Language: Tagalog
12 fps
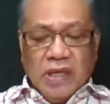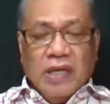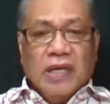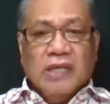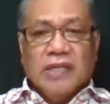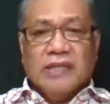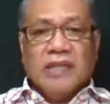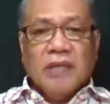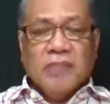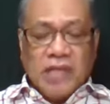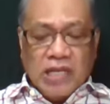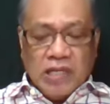Hindi tayo
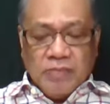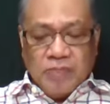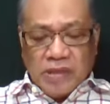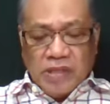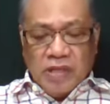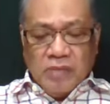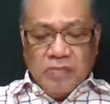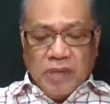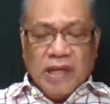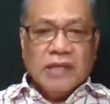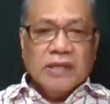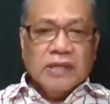
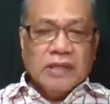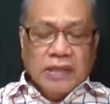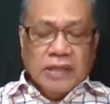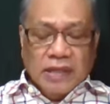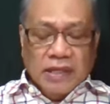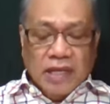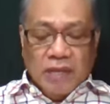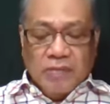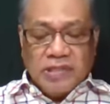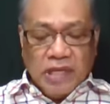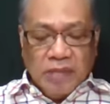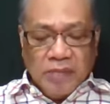magkikipagdigma
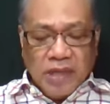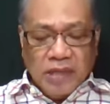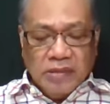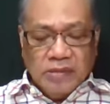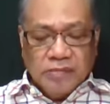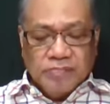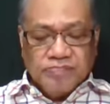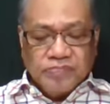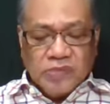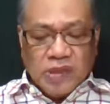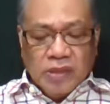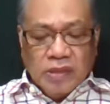laban sa laman
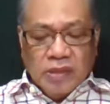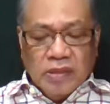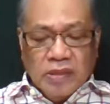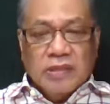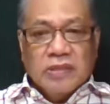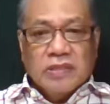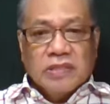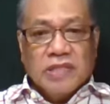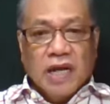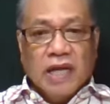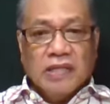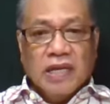
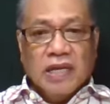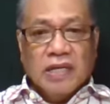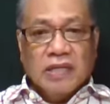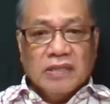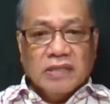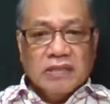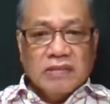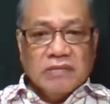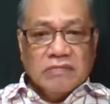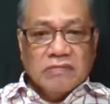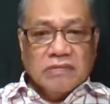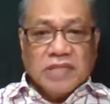sa ating
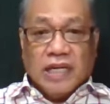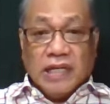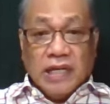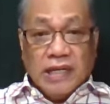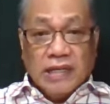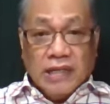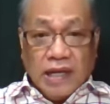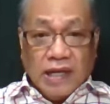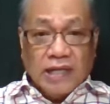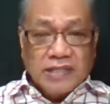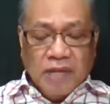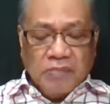sariling
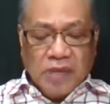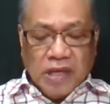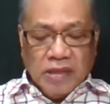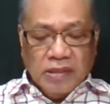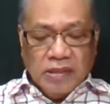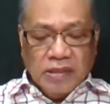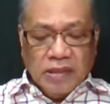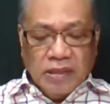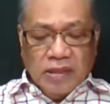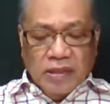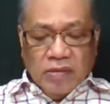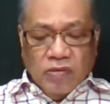lakas lamang,
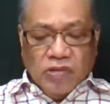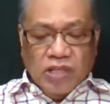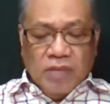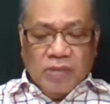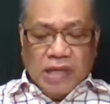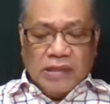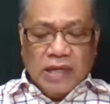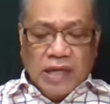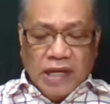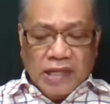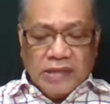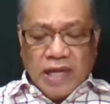kundi
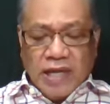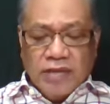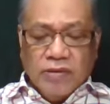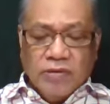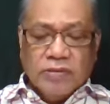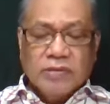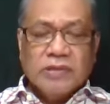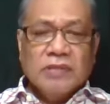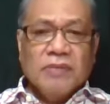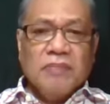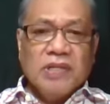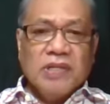mananalangin tayo na
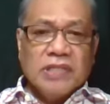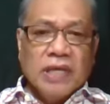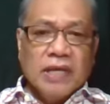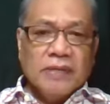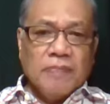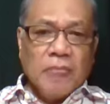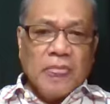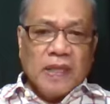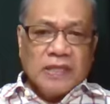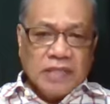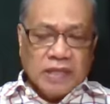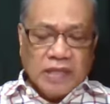may bisa
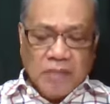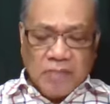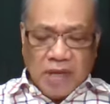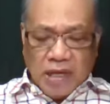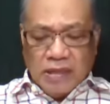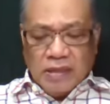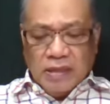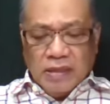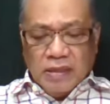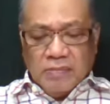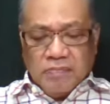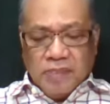sa tamang
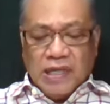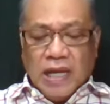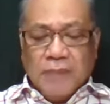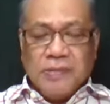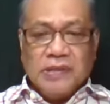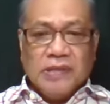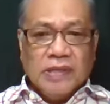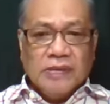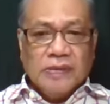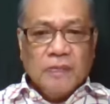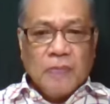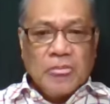paggamit nito.